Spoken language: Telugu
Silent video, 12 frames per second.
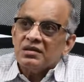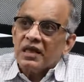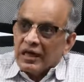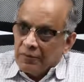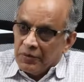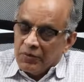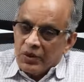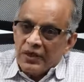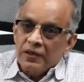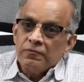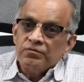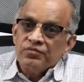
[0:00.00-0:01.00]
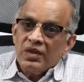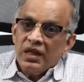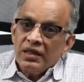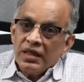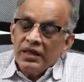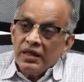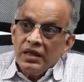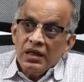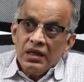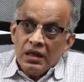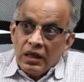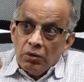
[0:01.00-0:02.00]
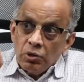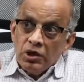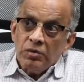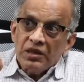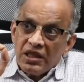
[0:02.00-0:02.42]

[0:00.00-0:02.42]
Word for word: సంకల్పం ఉన్నది అందుకనే గౌతమ